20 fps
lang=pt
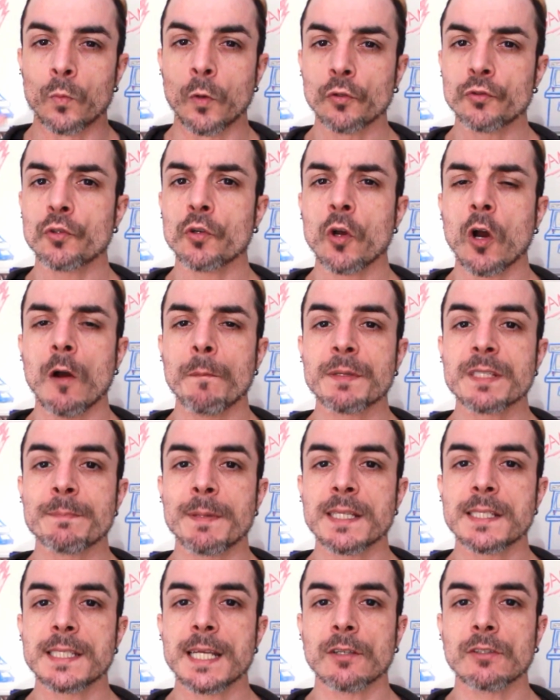Um outro golpe
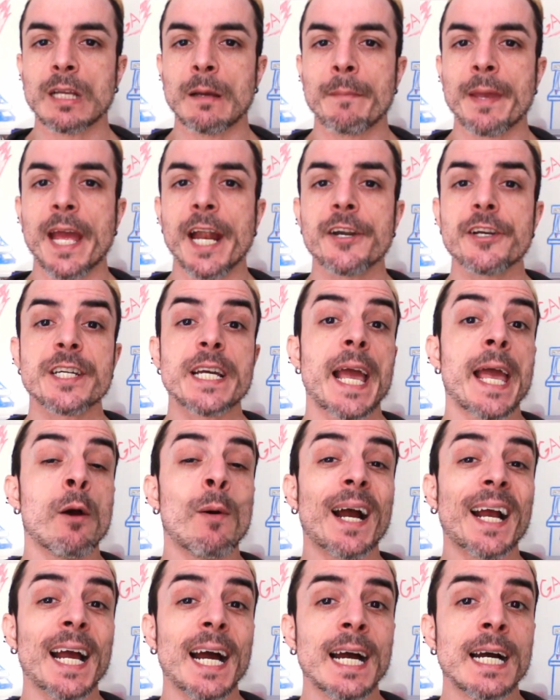especial da Marion é
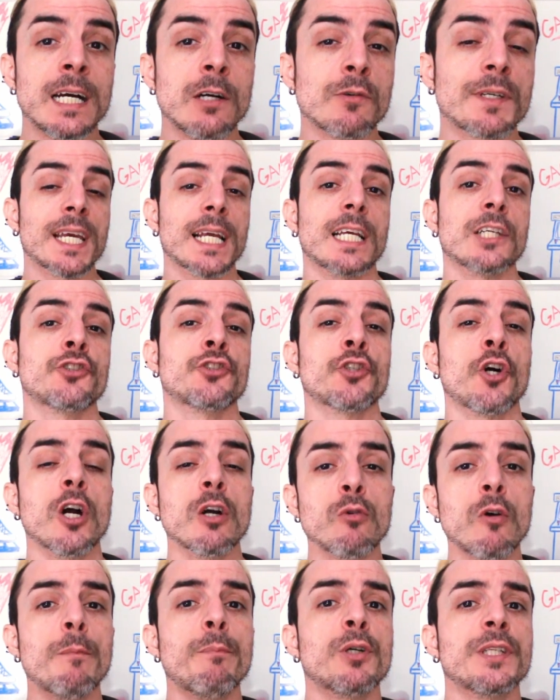um agarrão que ela
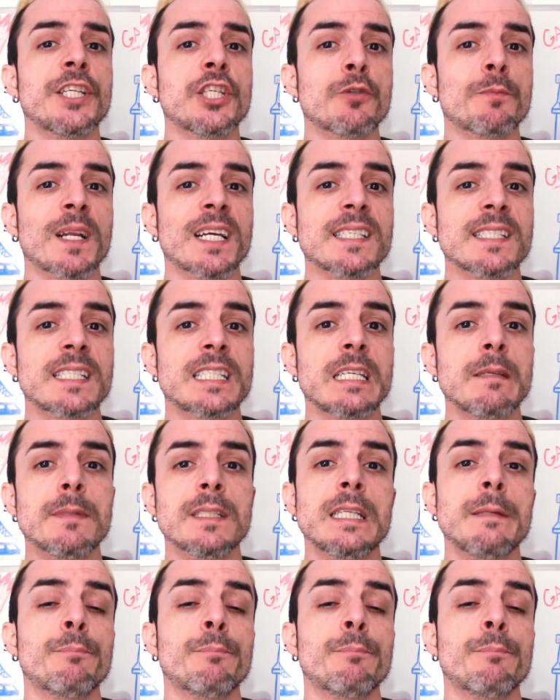joga o oponente para cima,